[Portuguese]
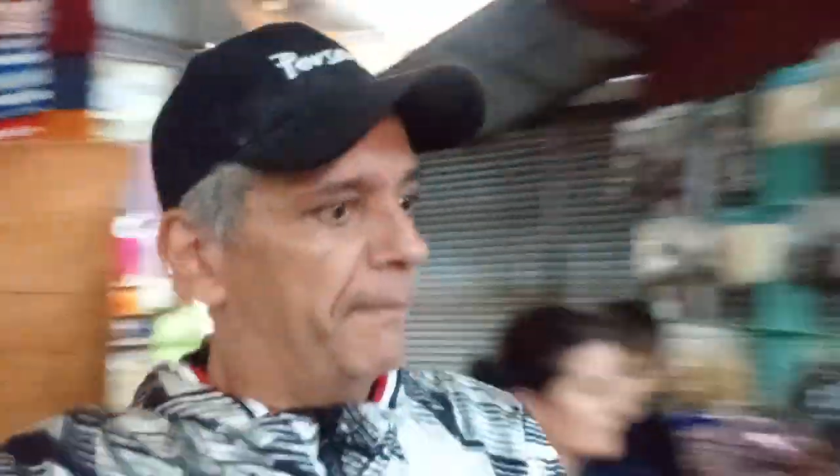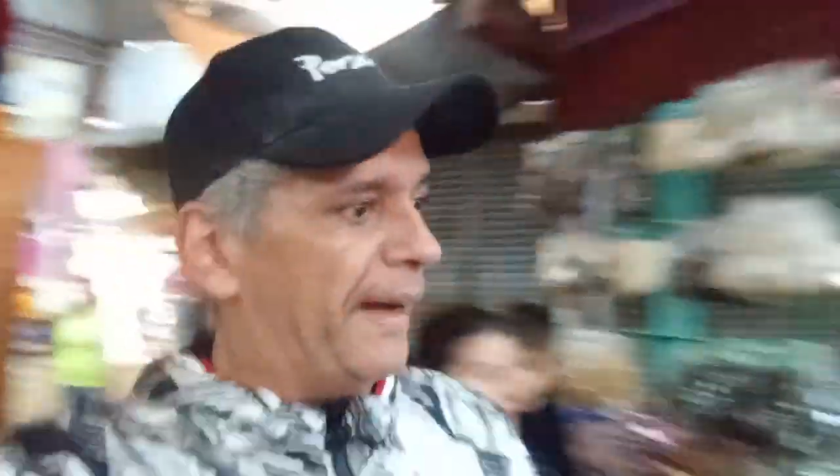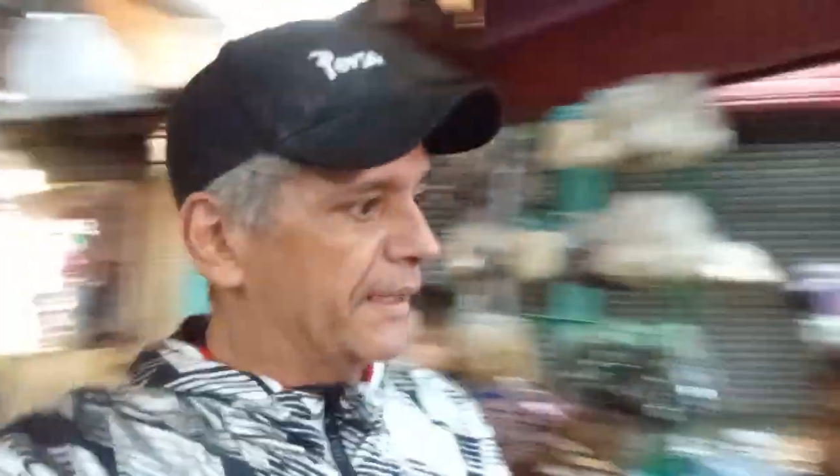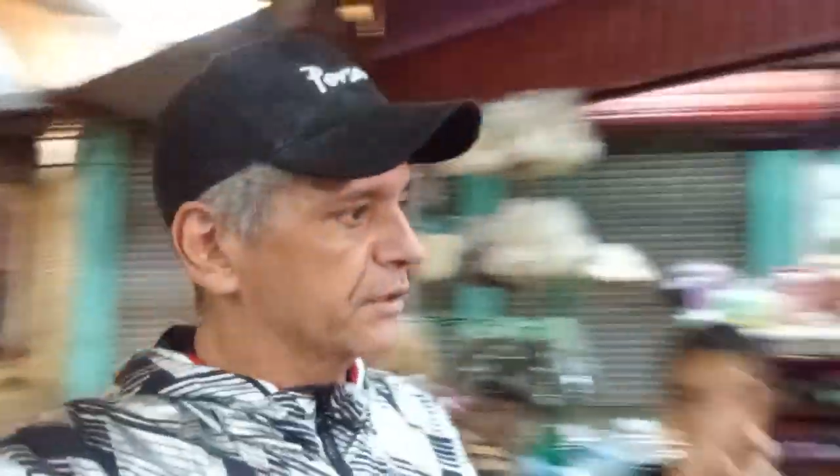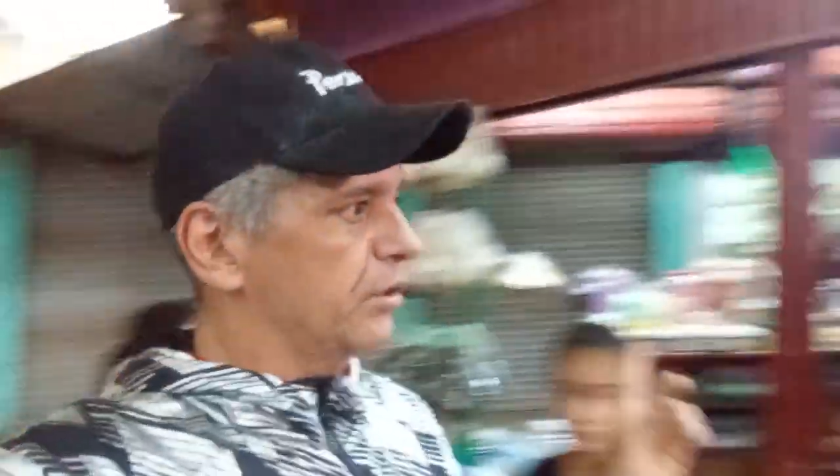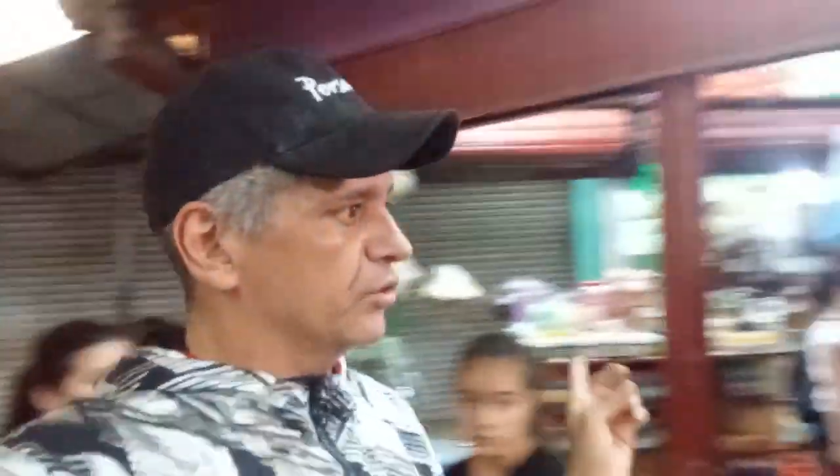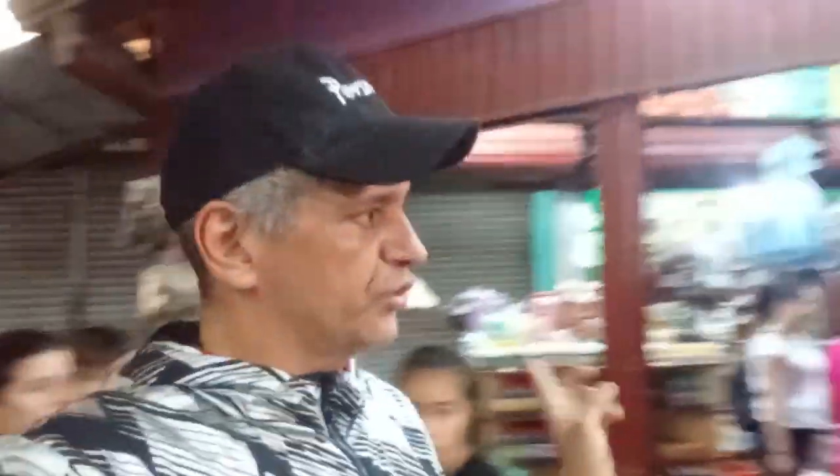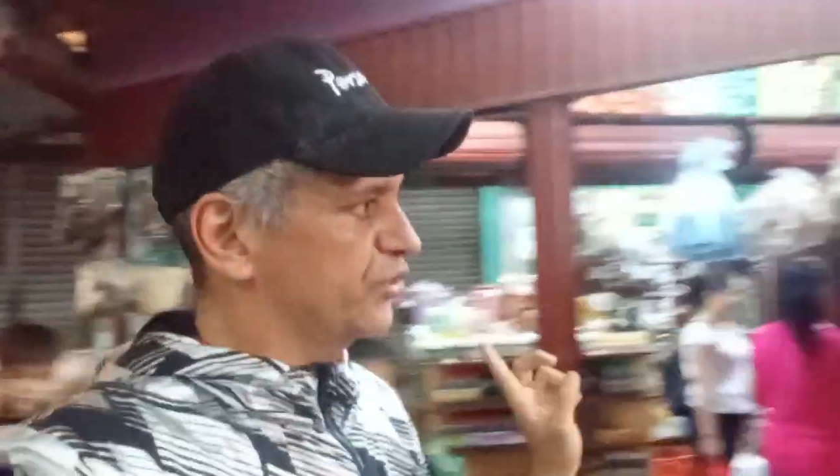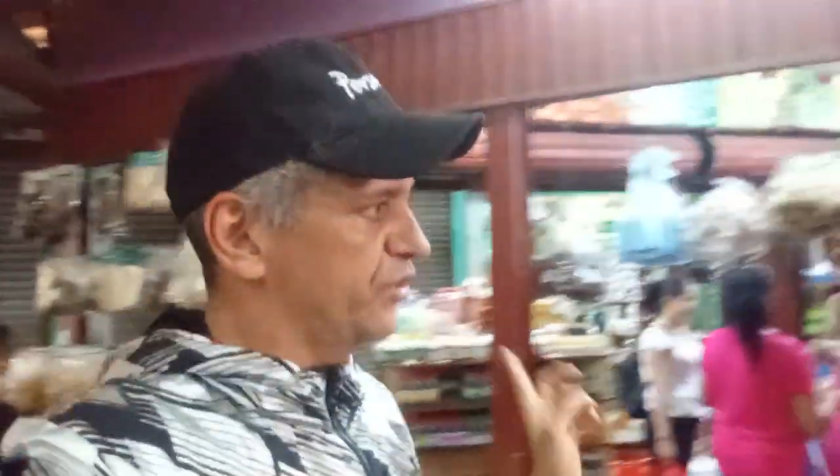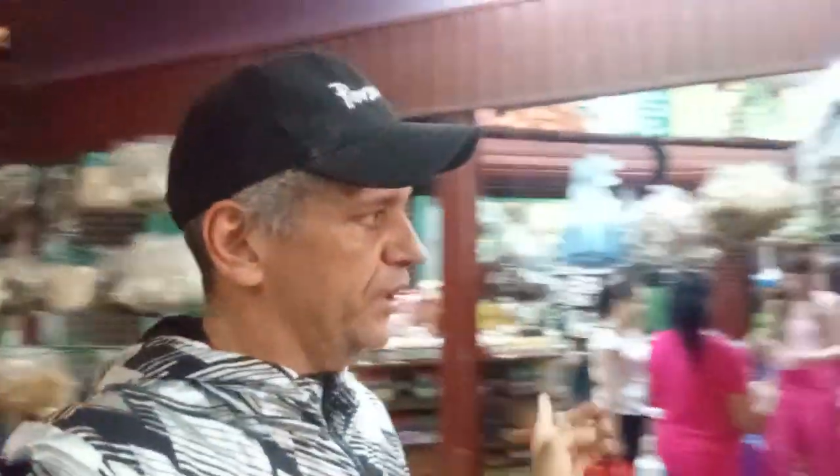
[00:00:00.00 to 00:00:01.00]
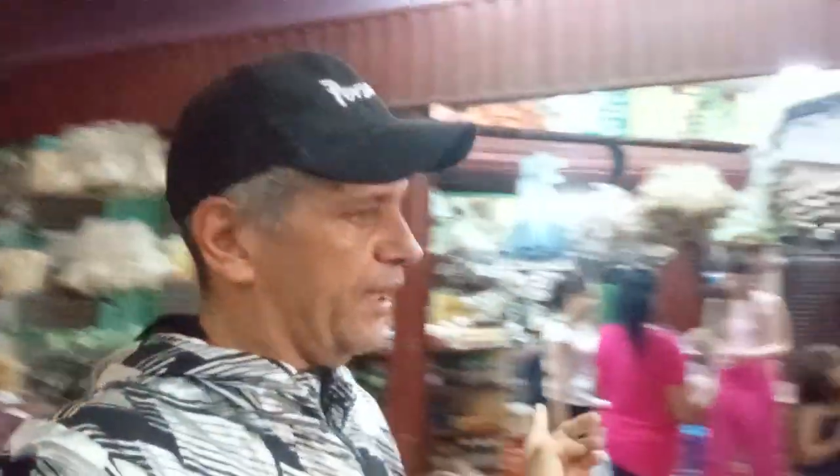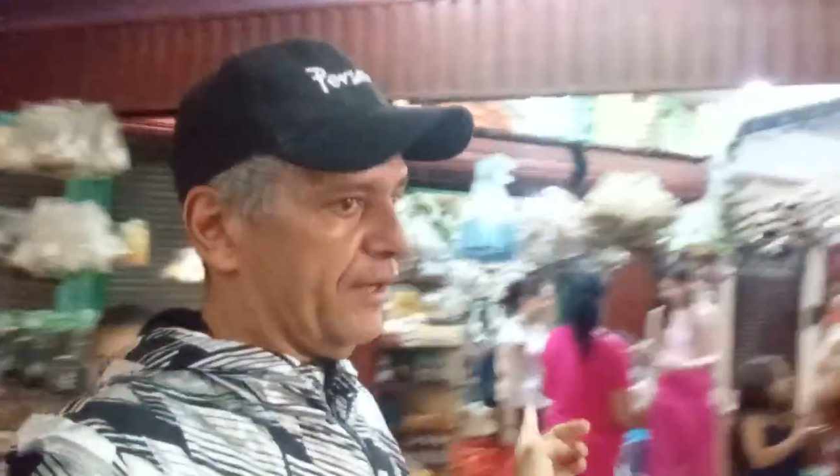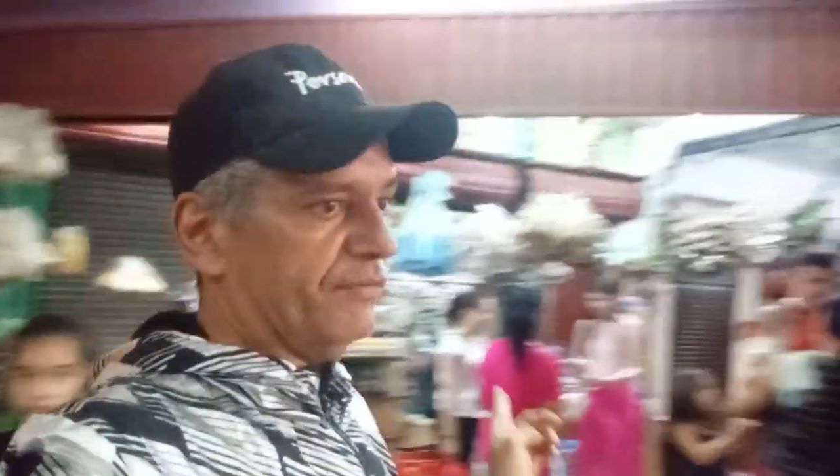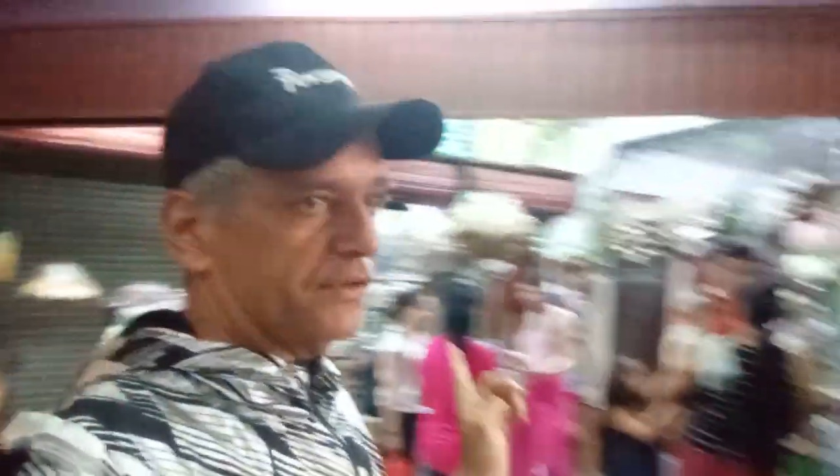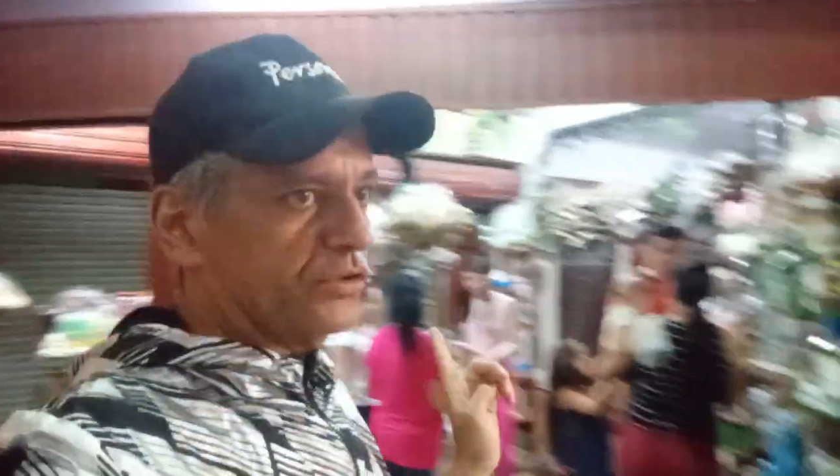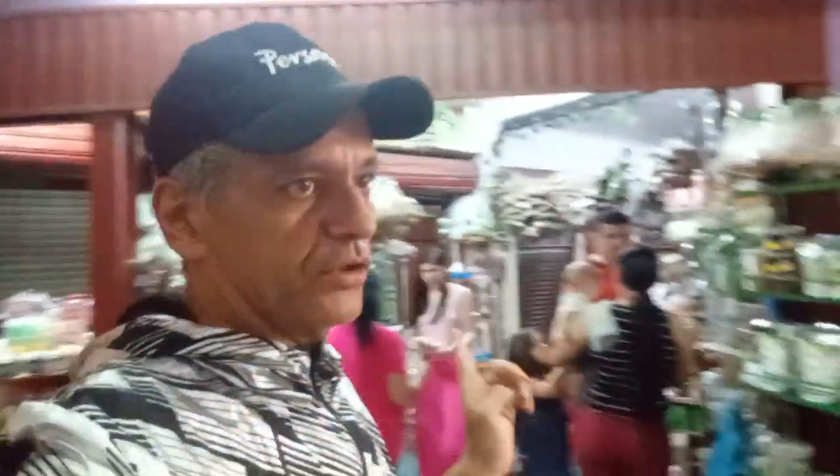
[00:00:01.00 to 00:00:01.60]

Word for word: mais lojas de ervas,